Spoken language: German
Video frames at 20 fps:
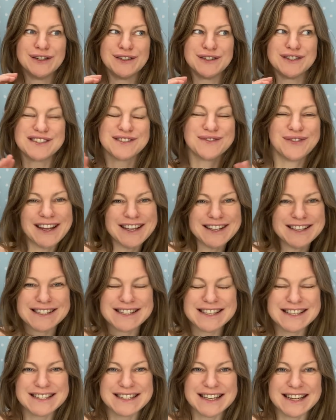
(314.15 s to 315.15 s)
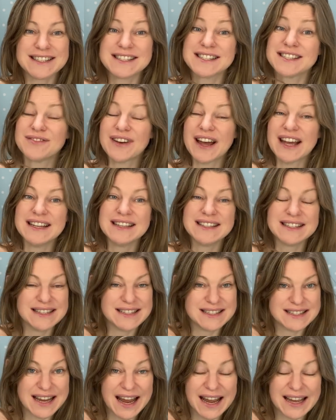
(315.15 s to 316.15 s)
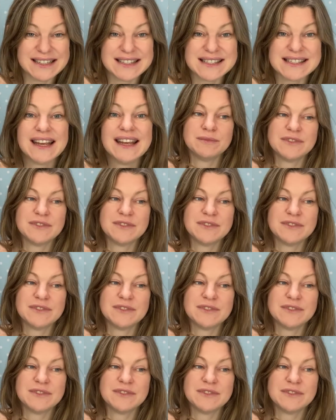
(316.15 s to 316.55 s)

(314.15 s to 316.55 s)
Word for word: zwei Gesichter, zwei Designs,